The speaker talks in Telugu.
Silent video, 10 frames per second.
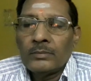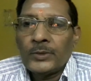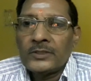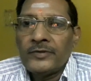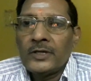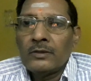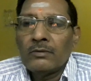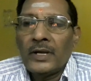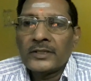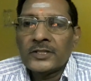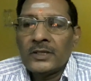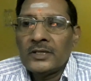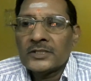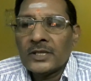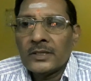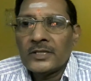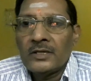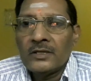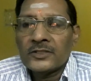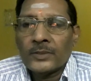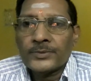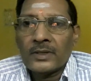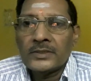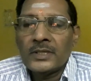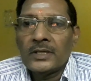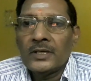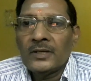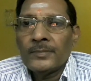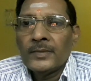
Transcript: ప్రతి వీడియోను లైక్ చేయండి షేర్ చేయండి సబ్స్క్రైబ్ చేయండి